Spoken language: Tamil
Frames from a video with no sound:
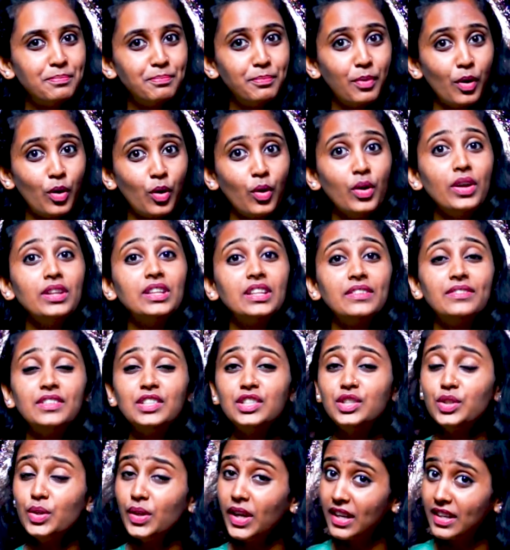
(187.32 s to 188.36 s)
இப்போது இந்த
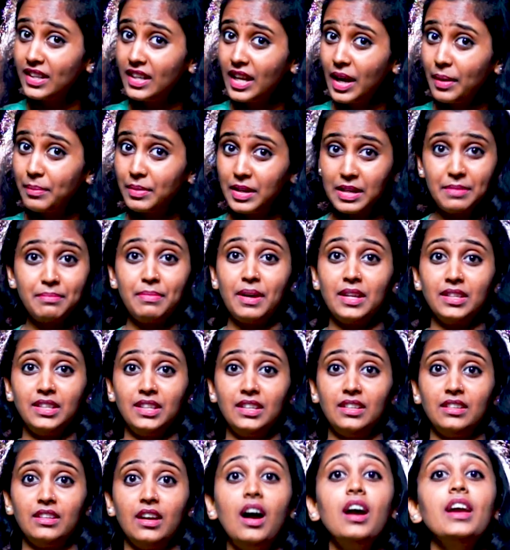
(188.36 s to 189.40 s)
விஷயம் என்ன அப்படின்னு
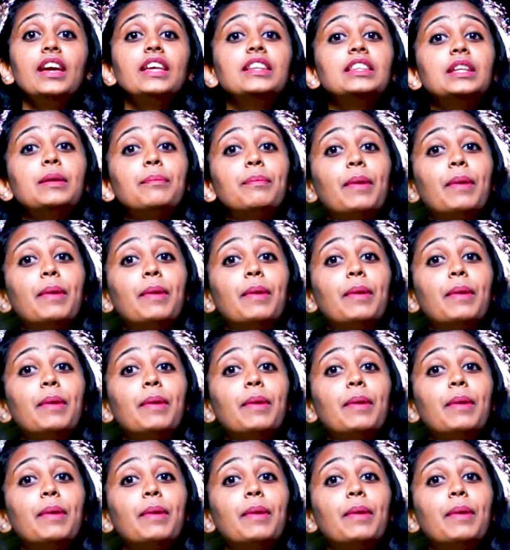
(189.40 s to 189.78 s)
பார்த்தீங்கன்னா இந்த